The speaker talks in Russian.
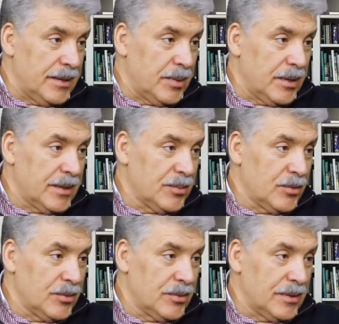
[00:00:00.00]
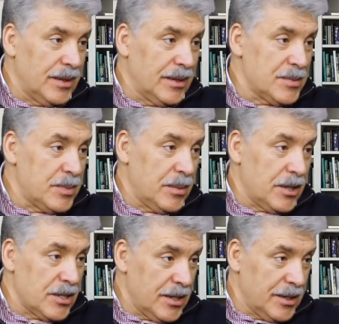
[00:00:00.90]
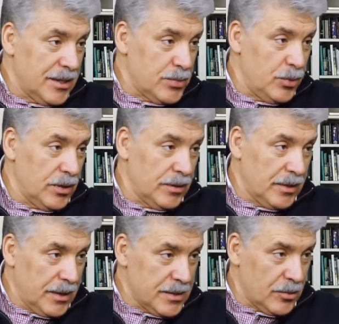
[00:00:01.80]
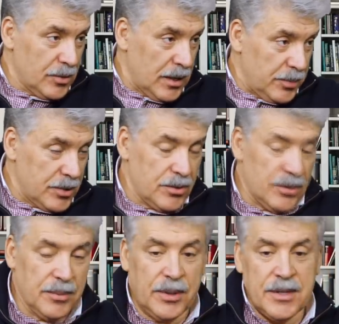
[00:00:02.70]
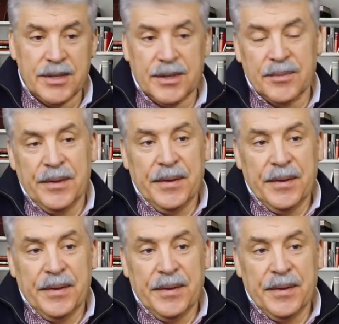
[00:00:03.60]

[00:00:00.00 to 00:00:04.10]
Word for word: и поэтому для нас преображение Господне является вроде как престольным праздником,